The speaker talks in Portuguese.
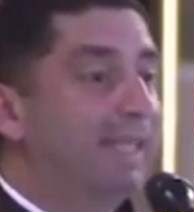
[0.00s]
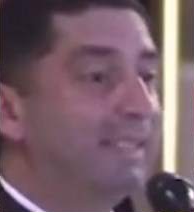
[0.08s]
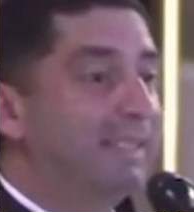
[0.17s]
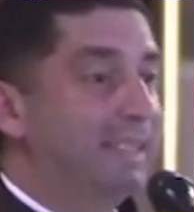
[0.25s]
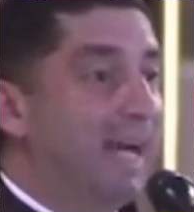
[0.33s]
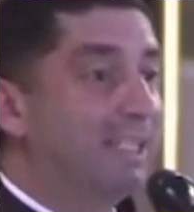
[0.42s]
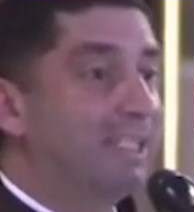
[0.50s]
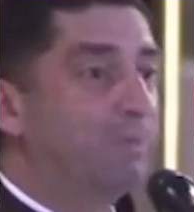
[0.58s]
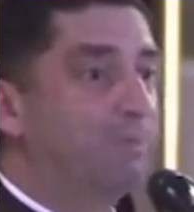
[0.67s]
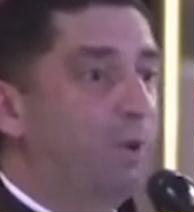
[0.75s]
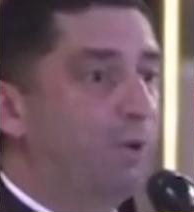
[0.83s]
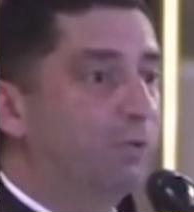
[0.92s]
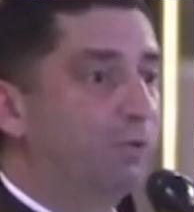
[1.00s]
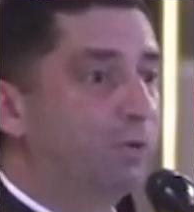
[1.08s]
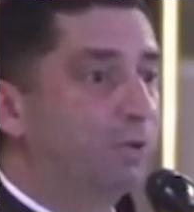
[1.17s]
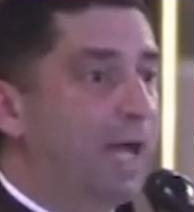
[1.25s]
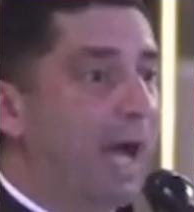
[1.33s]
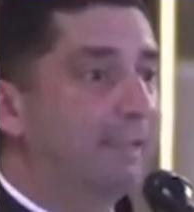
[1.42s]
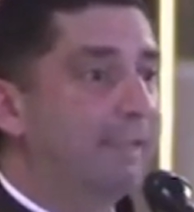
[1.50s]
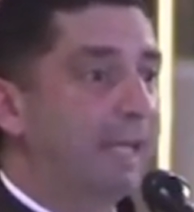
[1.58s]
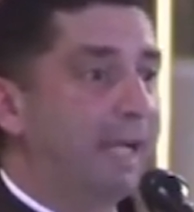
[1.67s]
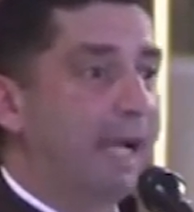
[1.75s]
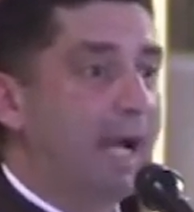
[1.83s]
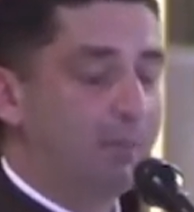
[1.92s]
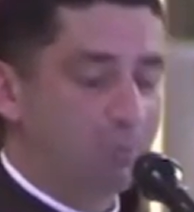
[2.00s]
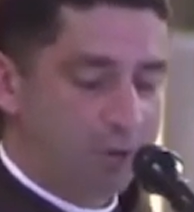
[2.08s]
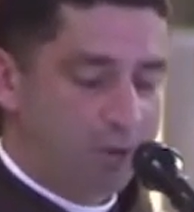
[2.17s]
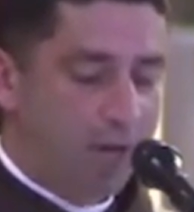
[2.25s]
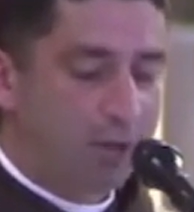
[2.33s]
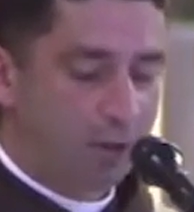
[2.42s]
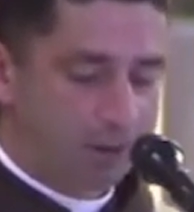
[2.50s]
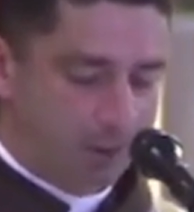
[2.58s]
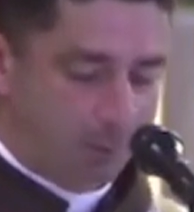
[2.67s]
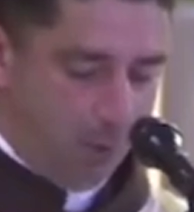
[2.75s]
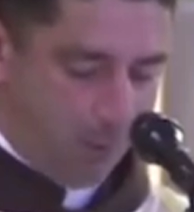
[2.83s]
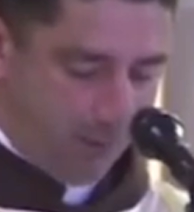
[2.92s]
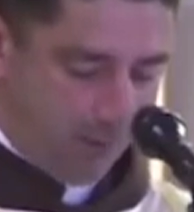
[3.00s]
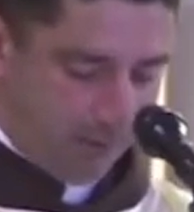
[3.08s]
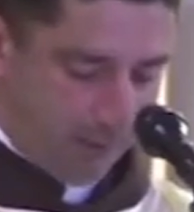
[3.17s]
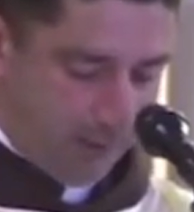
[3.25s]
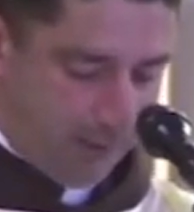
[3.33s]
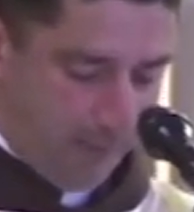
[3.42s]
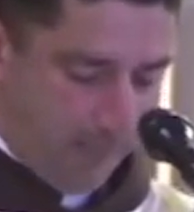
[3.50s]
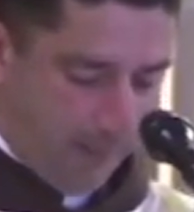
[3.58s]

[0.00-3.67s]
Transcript: Estar dispostos a entregarmos a nossa própria vida.